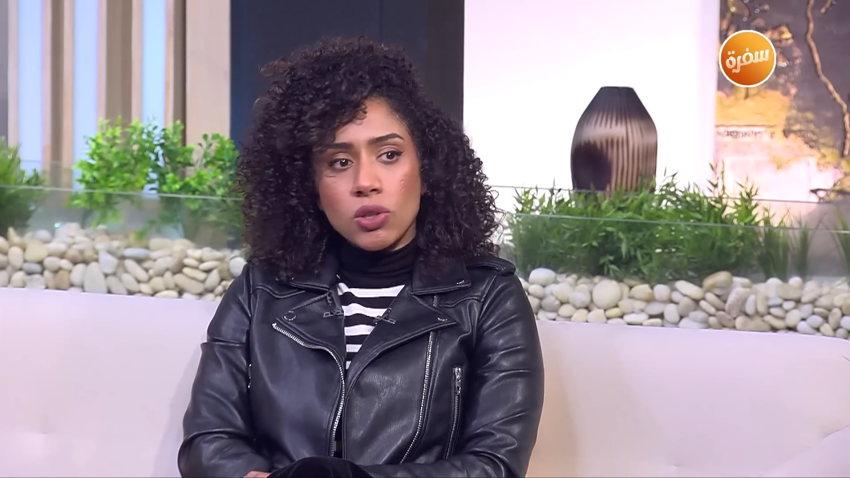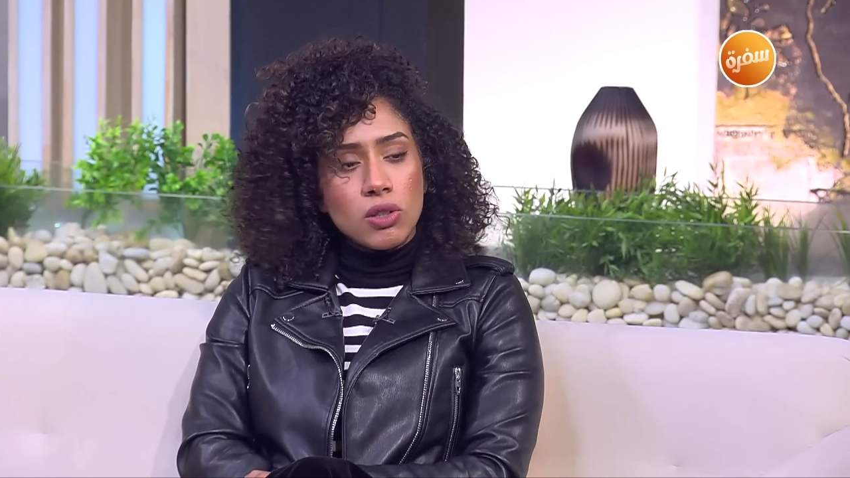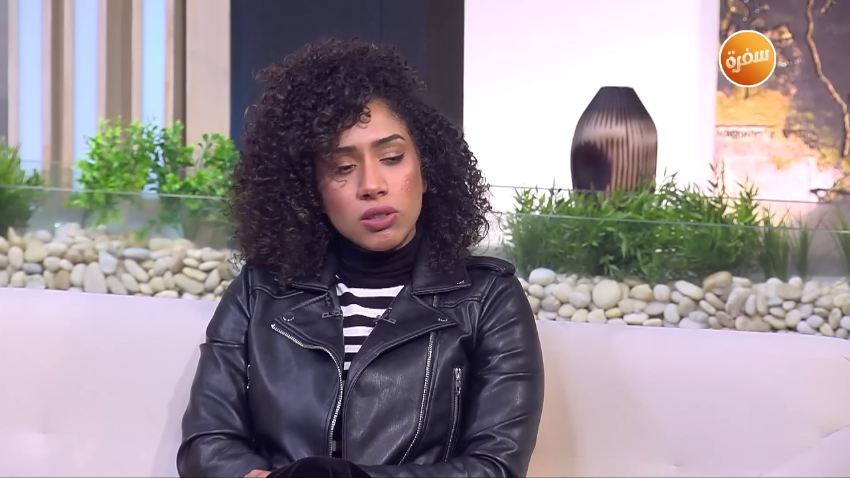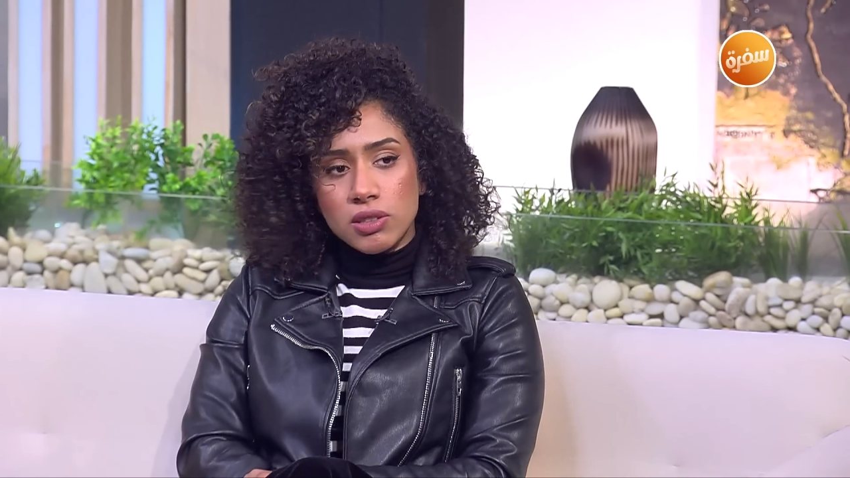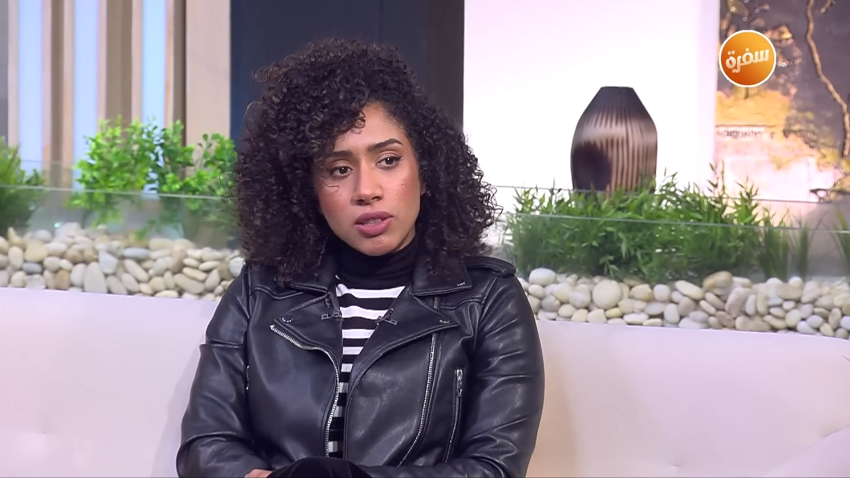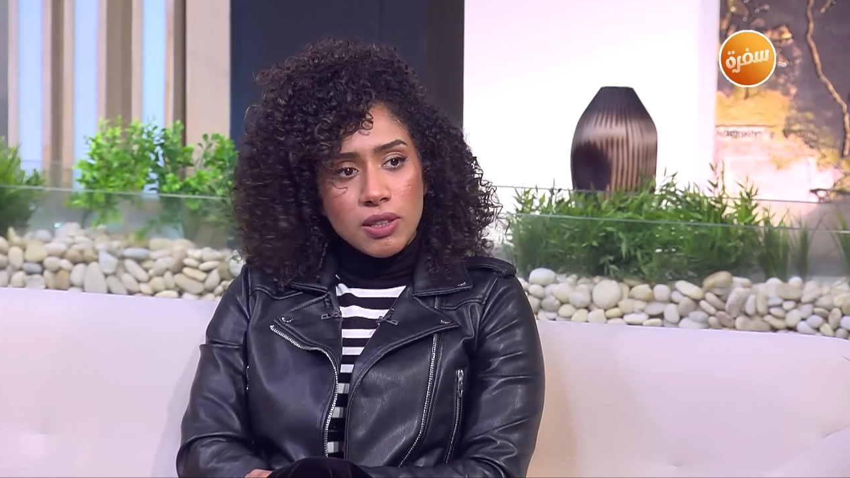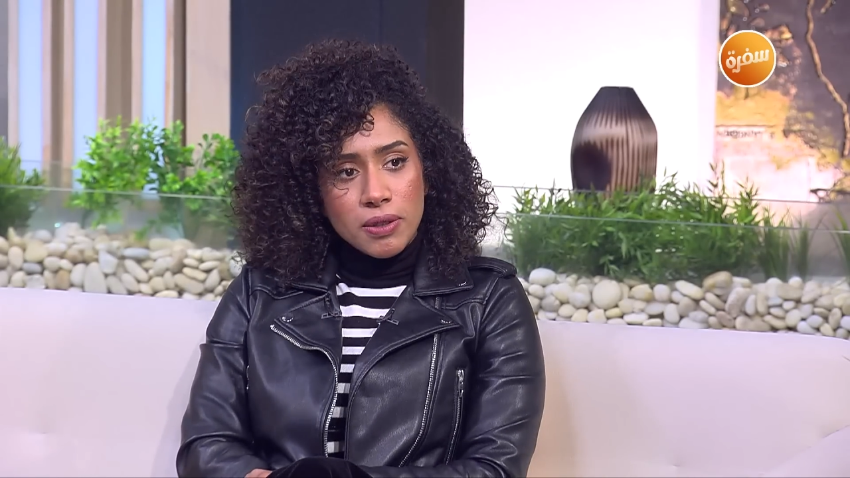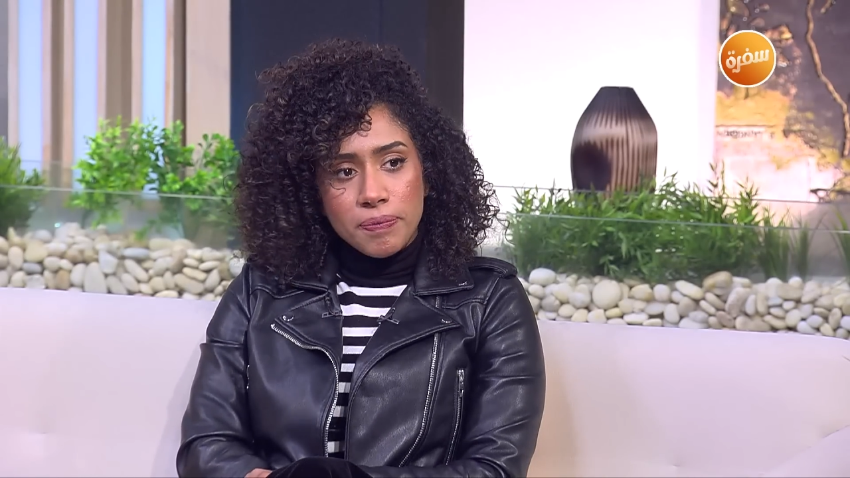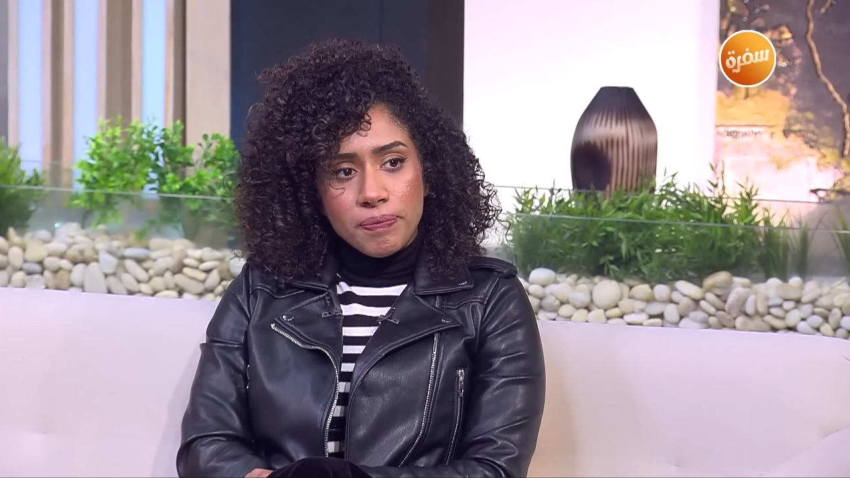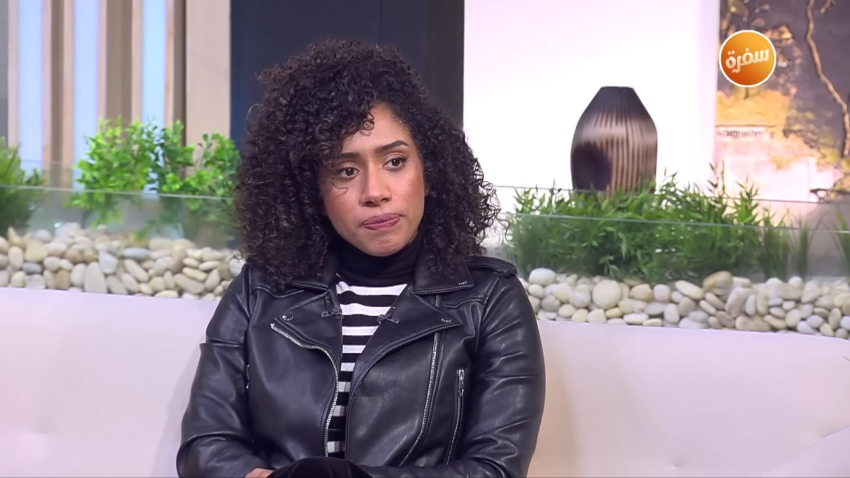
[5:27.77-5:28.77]
خالص امم
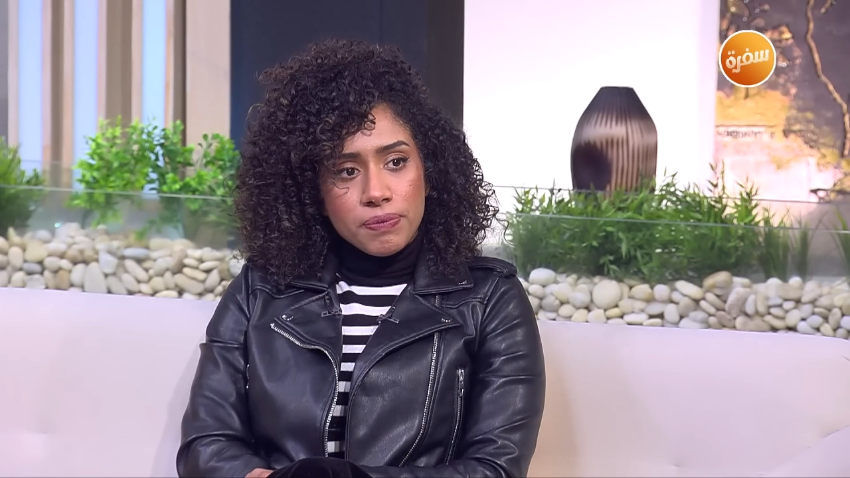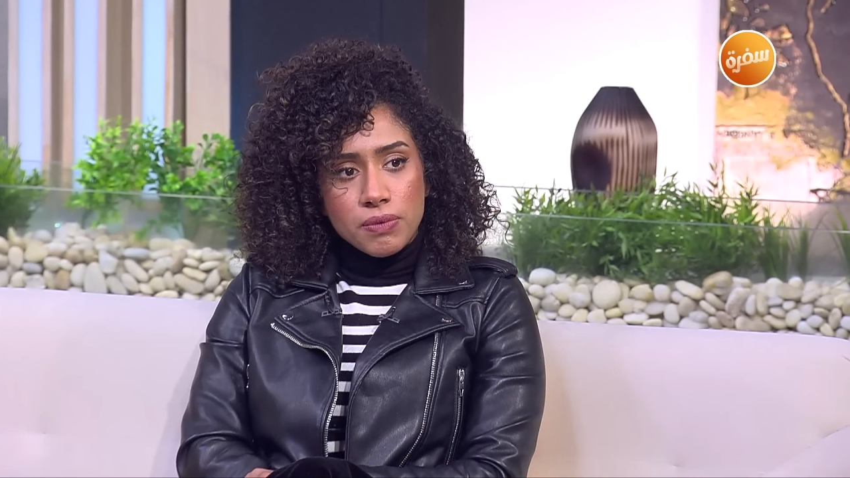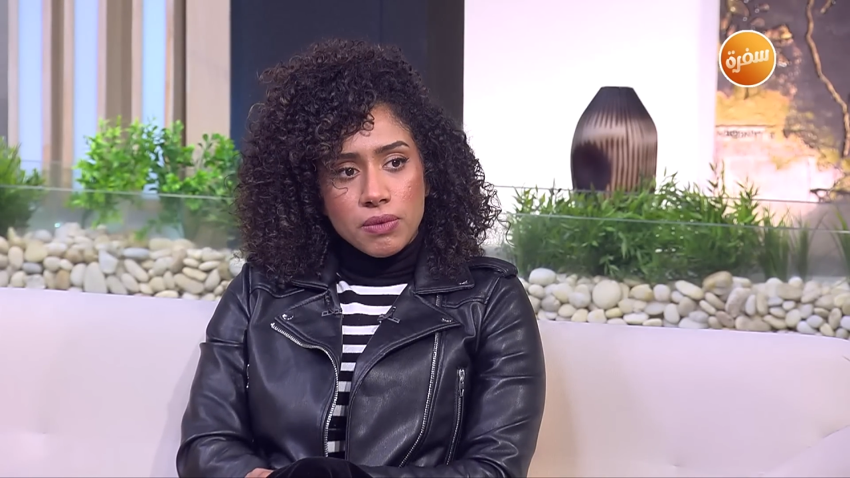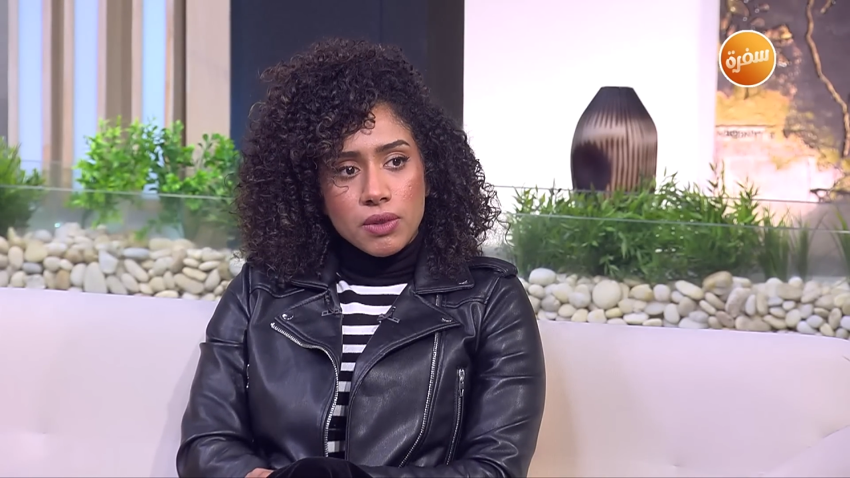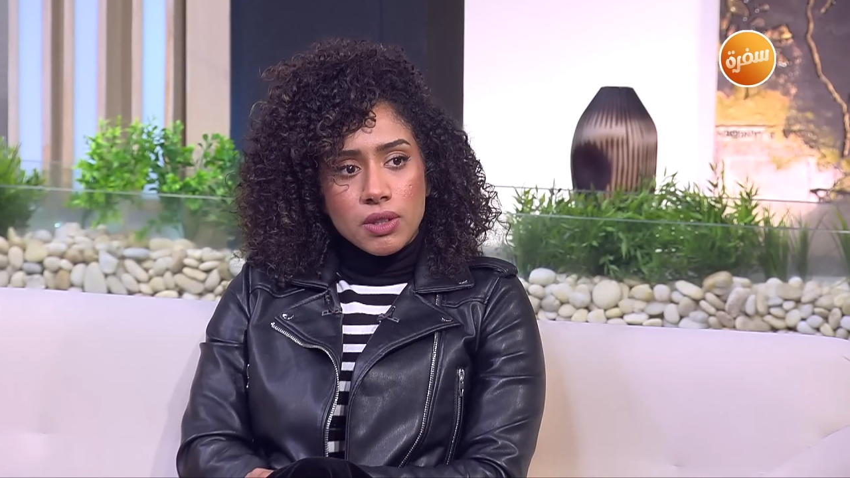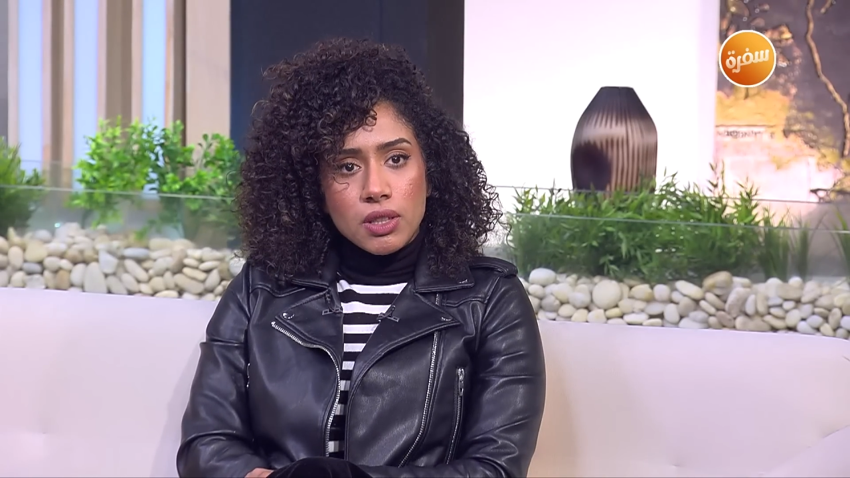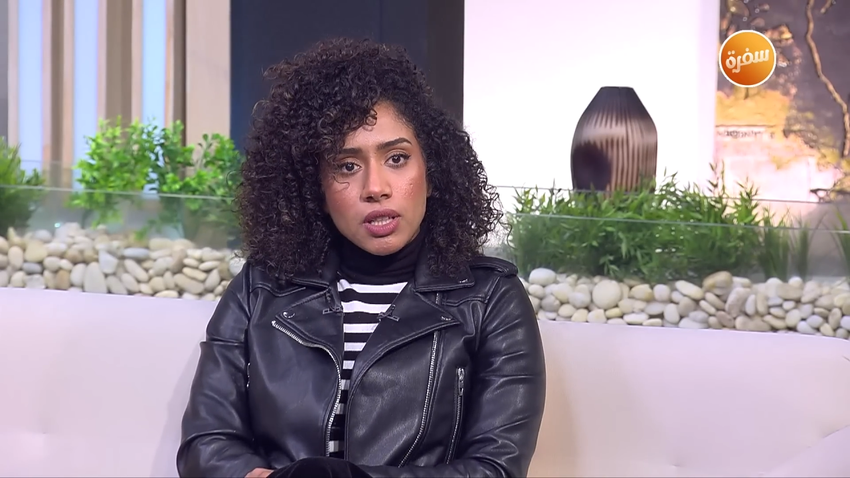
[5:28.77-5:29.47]
طيب ايه تاني